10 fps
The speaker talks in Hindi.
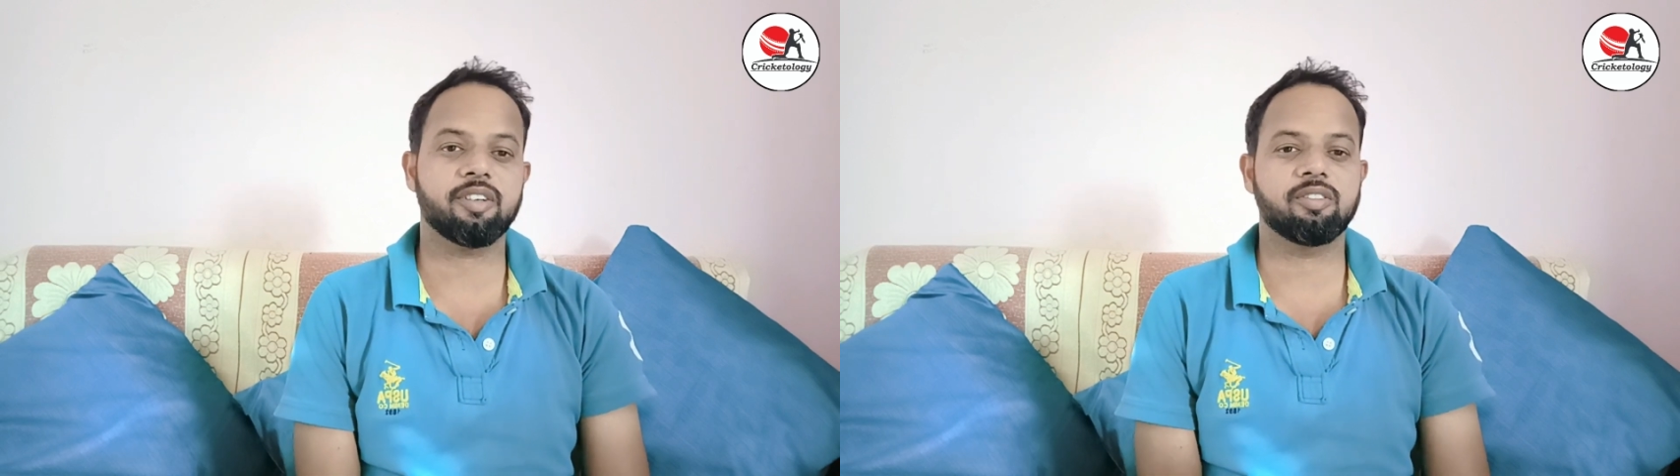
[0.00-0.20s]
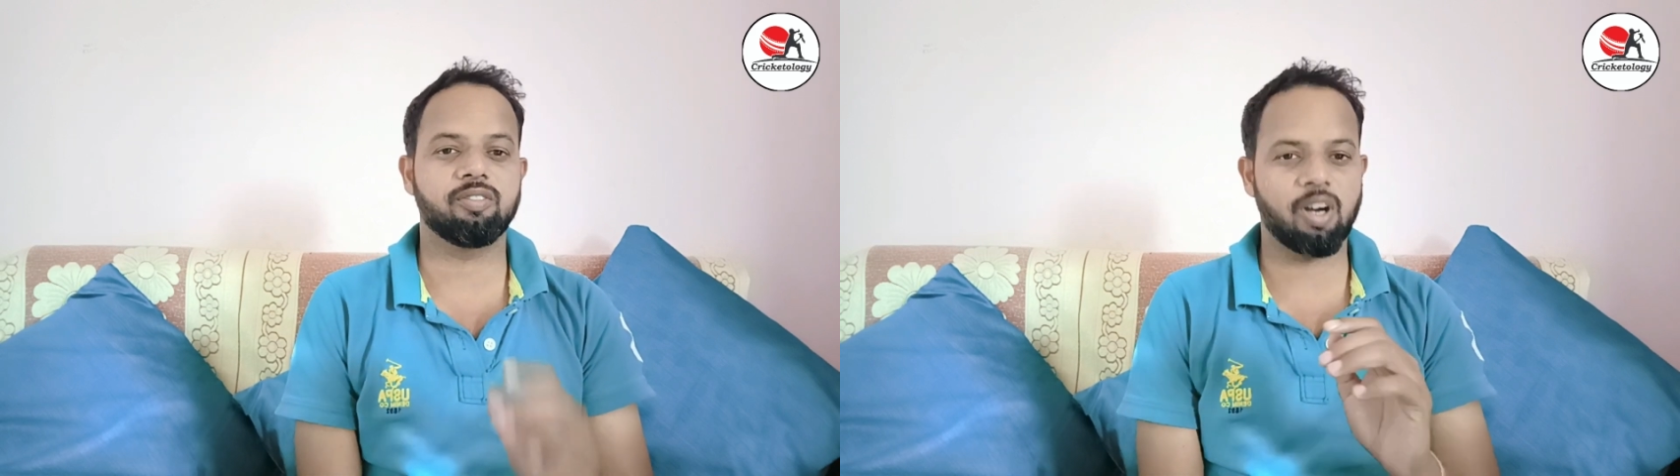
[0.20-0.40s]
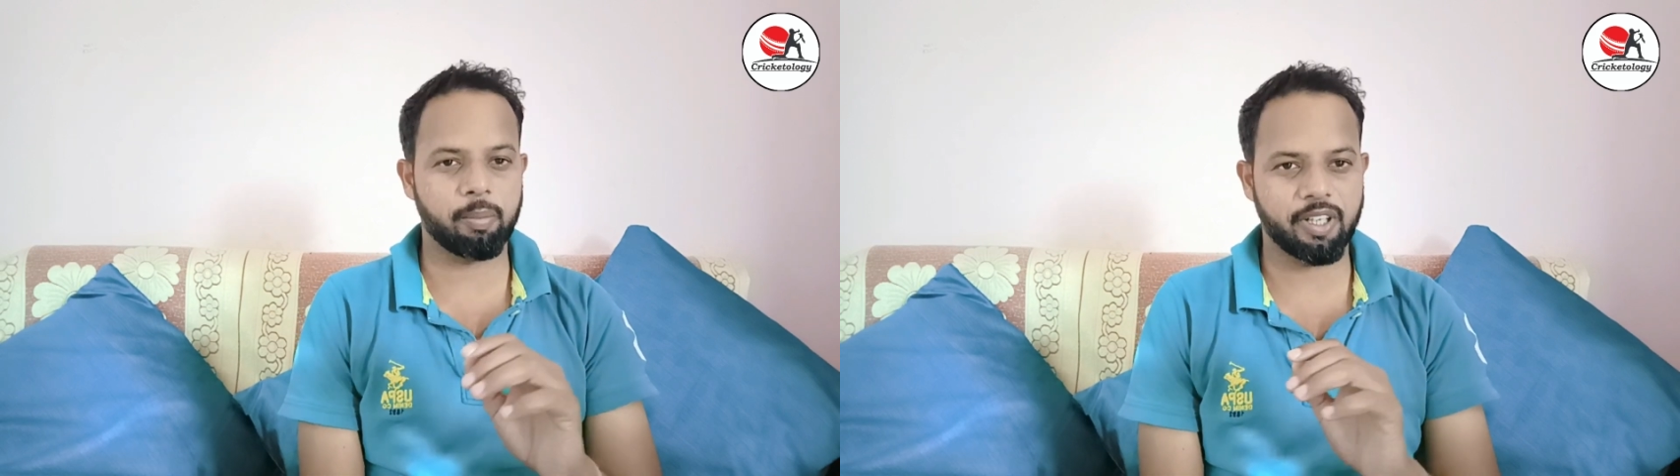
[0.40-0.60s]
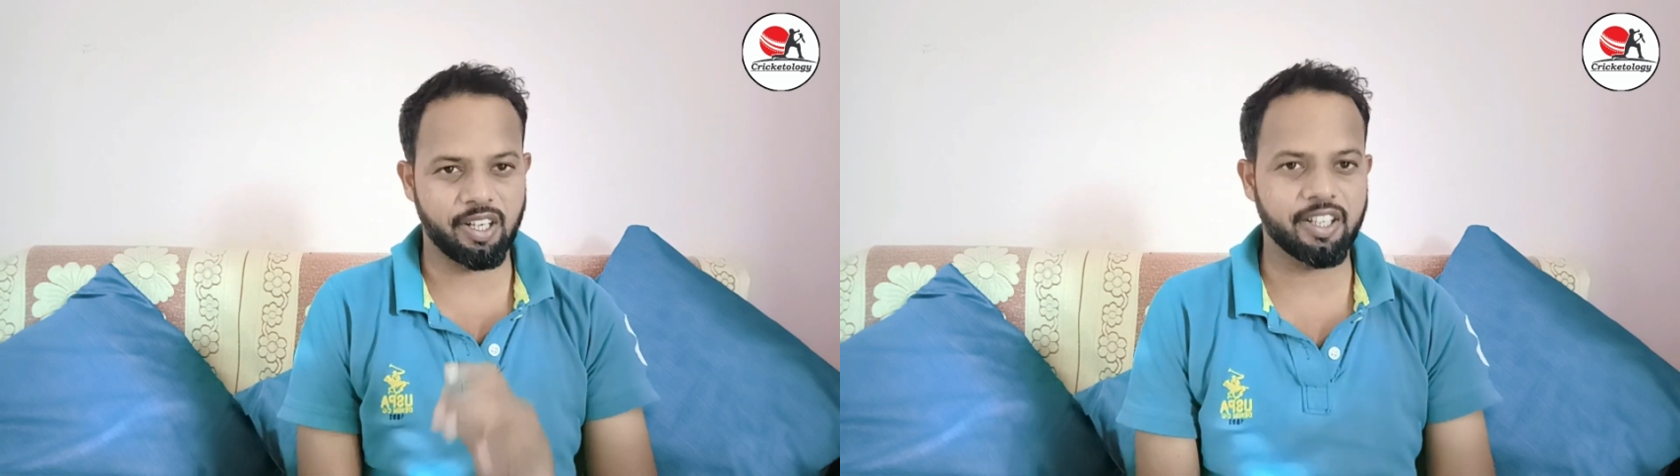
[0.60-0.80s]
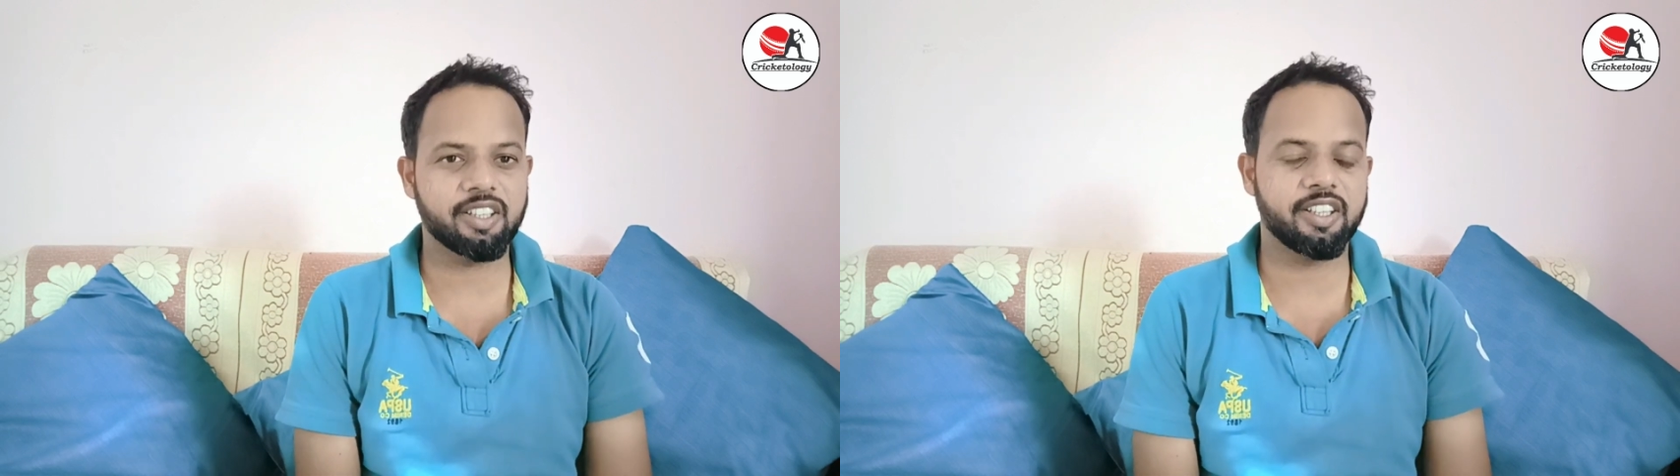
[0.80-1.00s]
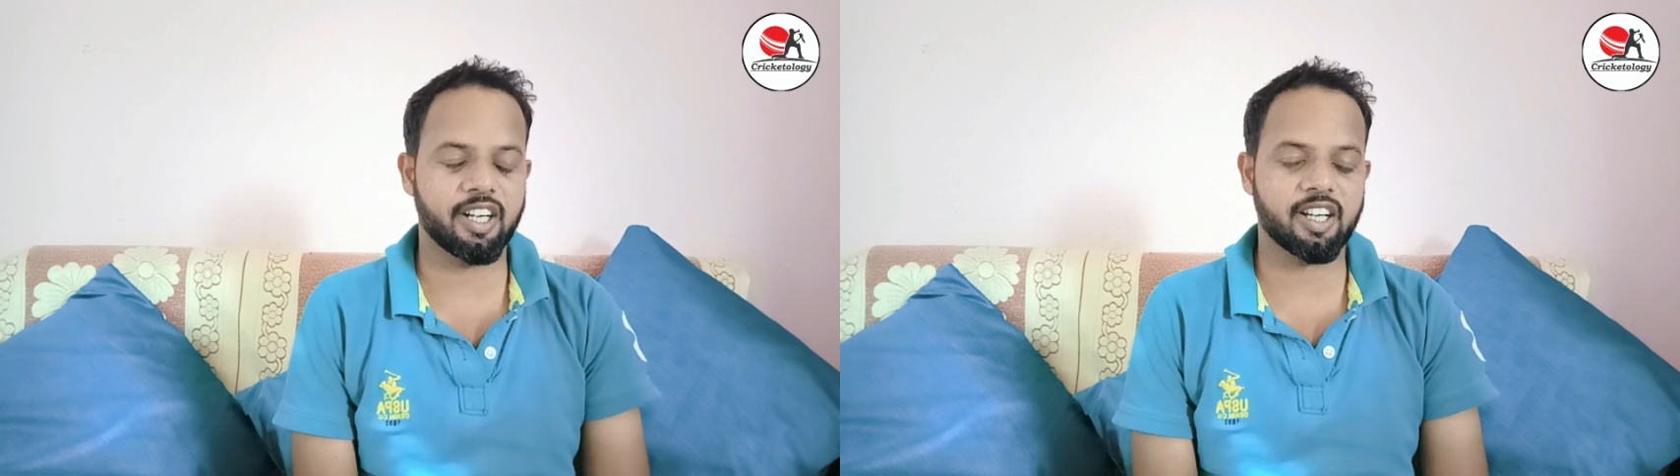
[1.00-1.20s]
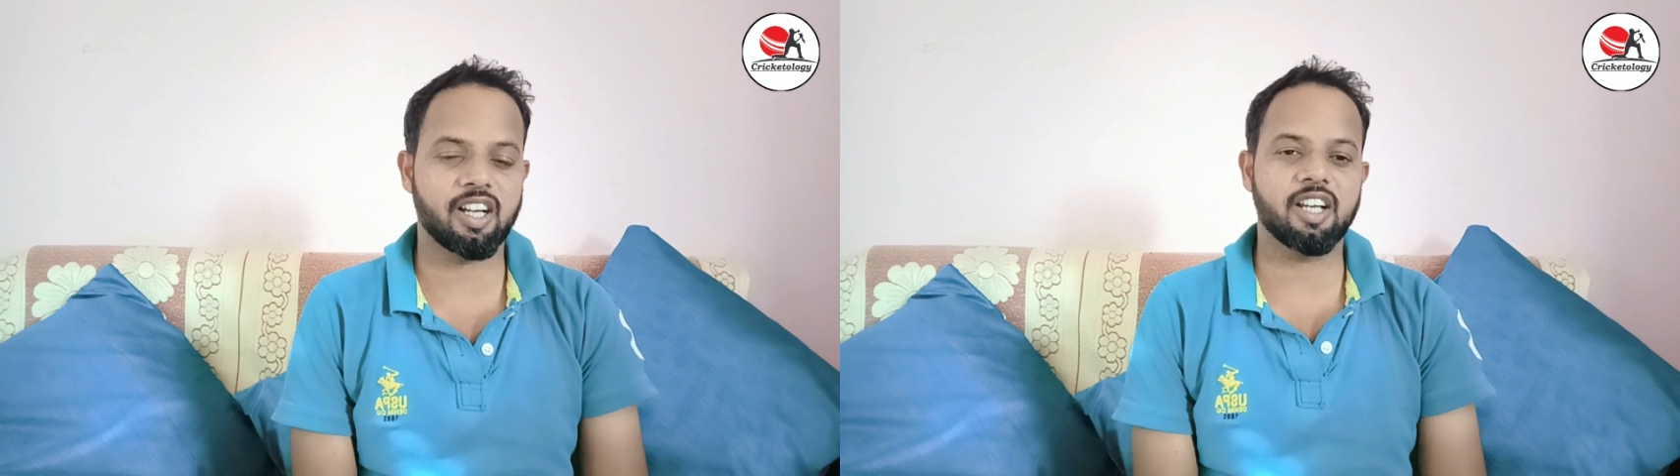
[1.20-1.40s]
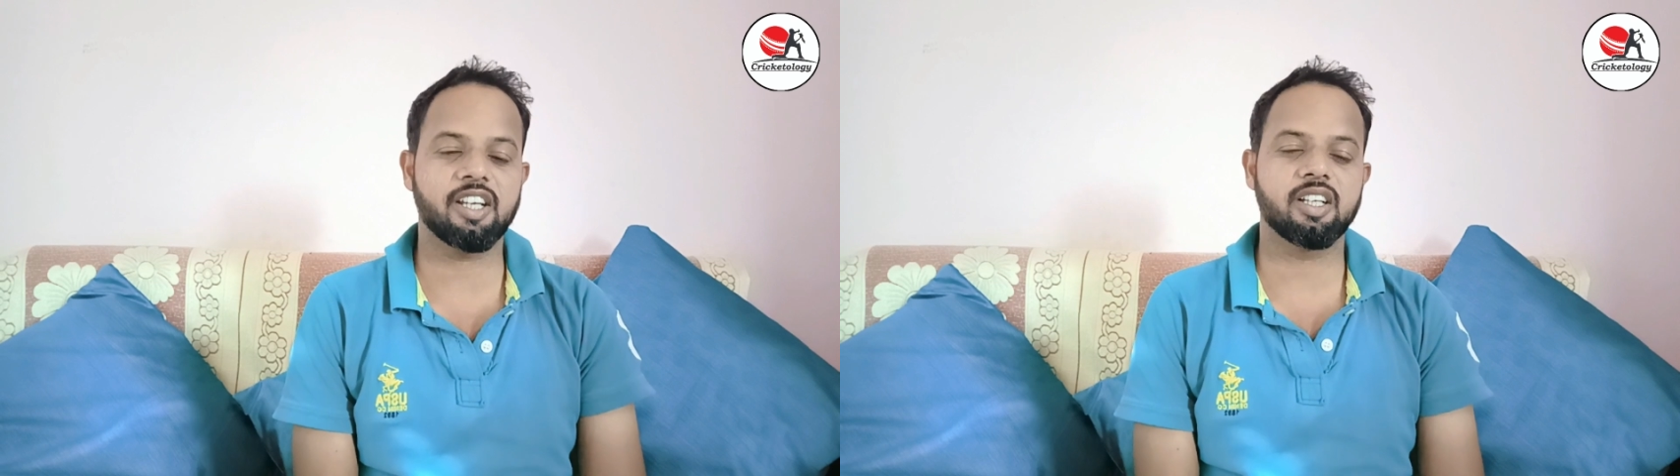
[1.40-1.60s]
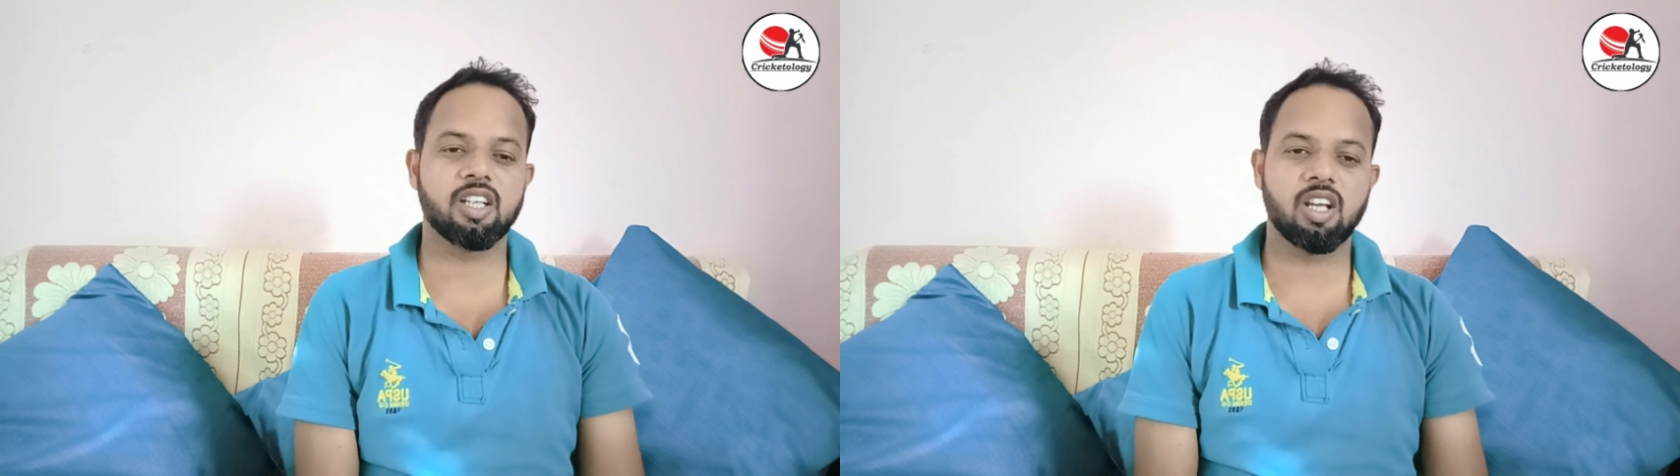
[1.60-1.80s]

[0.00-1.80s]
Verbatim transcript: वहाँ मैंने लिंक दे रखा है